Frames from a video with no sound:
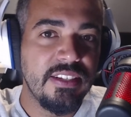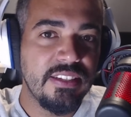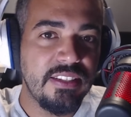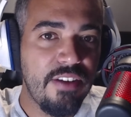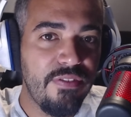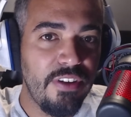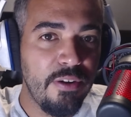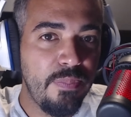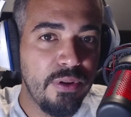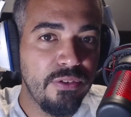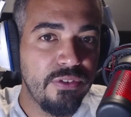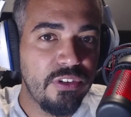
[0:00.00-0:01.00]
Se tá vendo
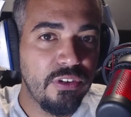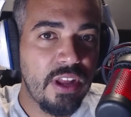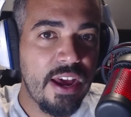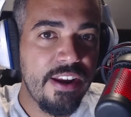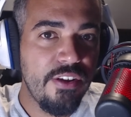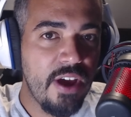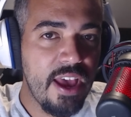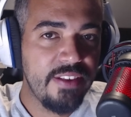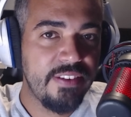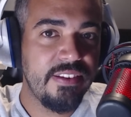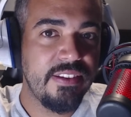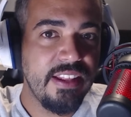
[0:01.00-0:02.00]
pelo celular
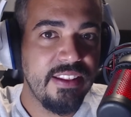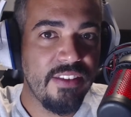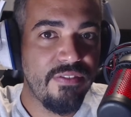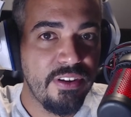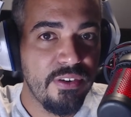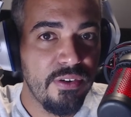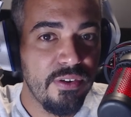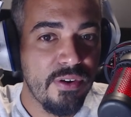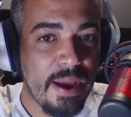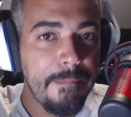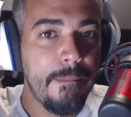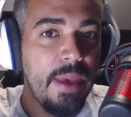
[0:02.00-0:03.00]
iOS, tenta ver
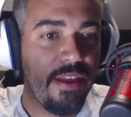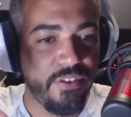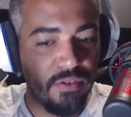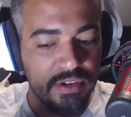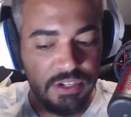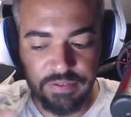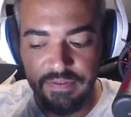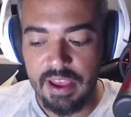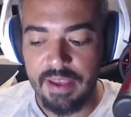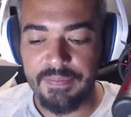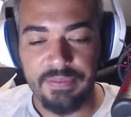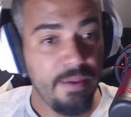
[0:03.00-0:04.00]
no iPad que eu acho que
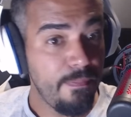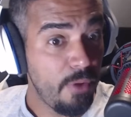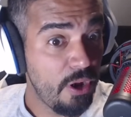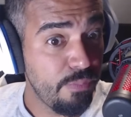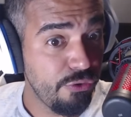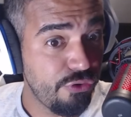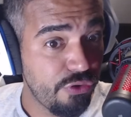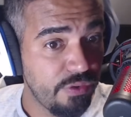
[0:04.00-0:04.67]
vai. E bora pro jogo,